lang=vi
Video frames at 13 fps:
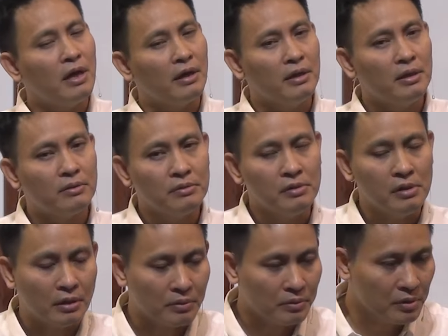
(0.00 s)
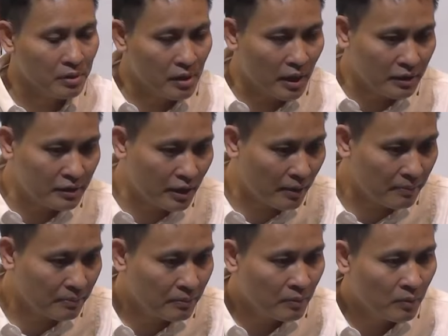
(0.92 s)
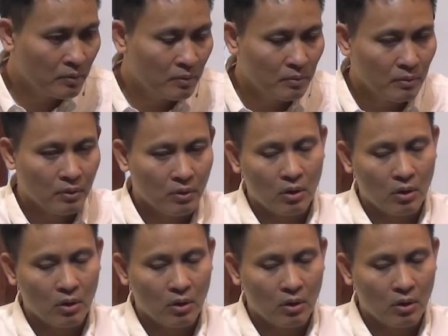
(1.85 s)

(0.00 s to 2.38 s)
Anh chị em cứ để ý người những người anh chị em